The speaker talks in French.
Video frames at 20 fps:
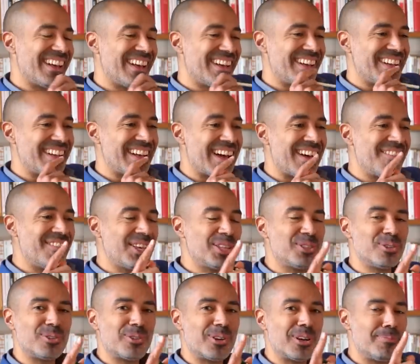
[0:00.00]
Euh, avec
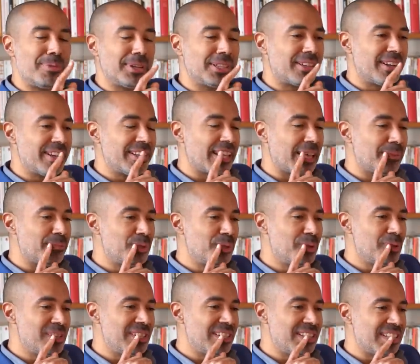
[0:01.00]
son copain dans la
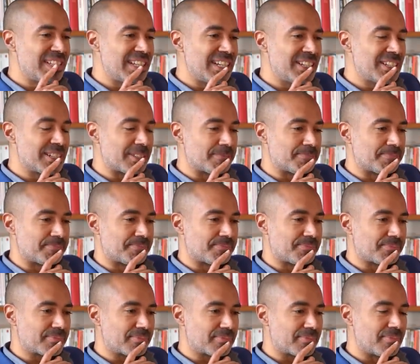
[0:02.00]
capsule, disais-je,
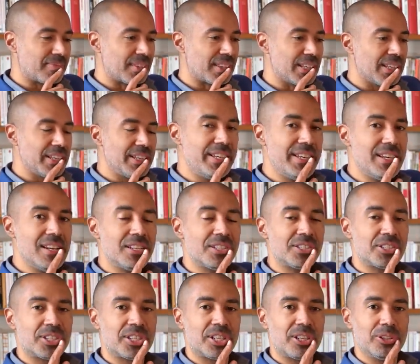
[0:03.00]
il
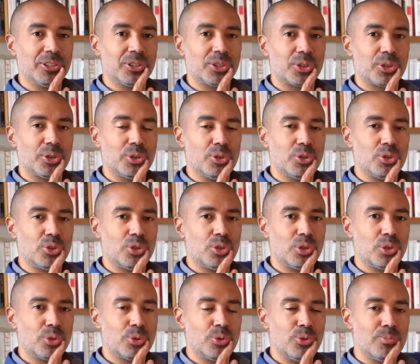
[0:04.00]

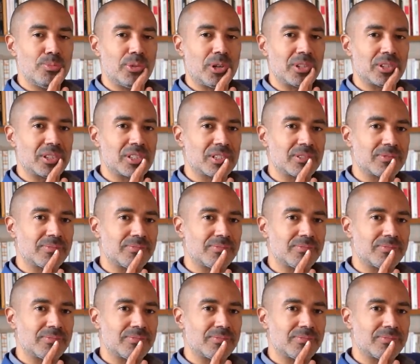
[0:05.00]
s'entre-documente.